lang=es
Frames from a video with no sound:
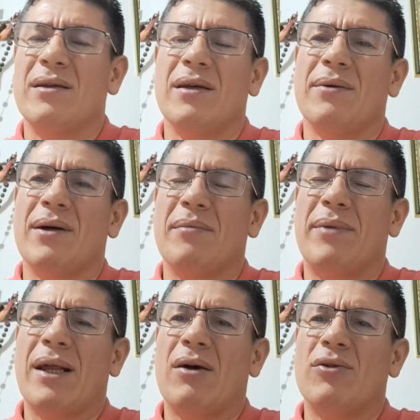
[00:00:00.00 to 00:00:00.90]
lleva?
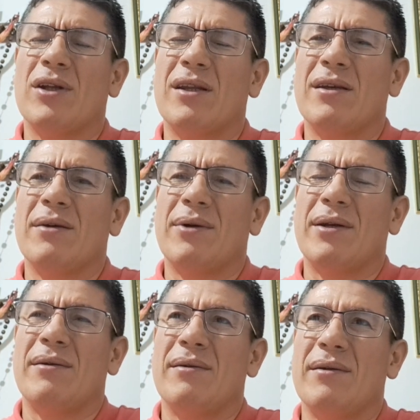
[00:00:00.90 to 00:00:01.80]
¿Para dónde te llevan?
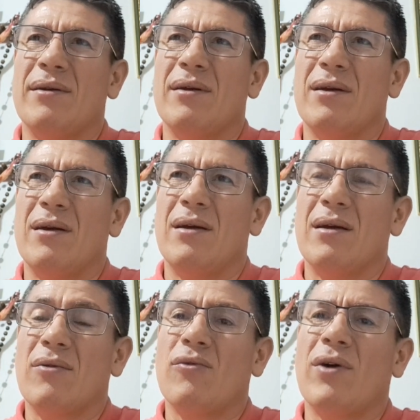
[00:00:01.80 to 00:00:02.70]

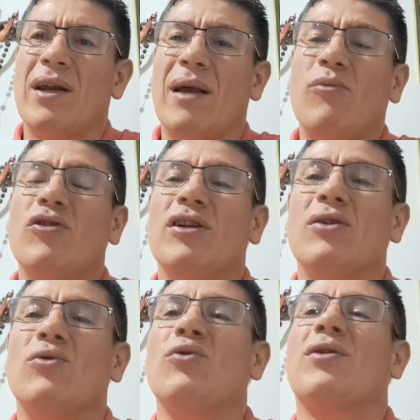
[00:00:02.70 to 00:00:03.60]
¿Cuál es la
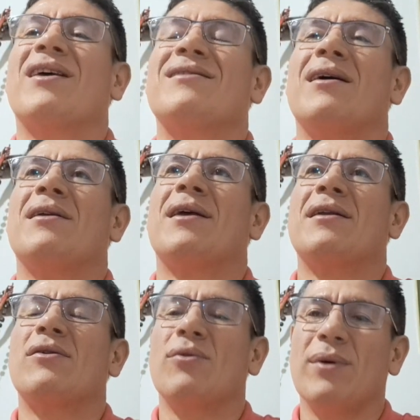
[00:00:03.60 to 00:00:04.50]
multitud que está detrás
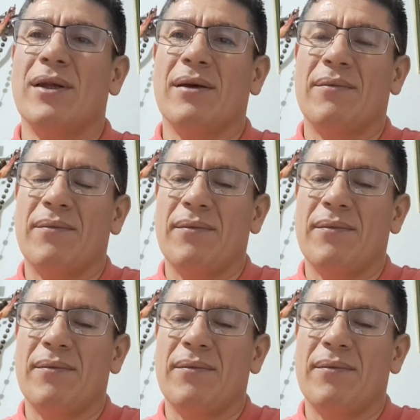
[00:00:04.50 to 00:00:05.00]
de tu vida?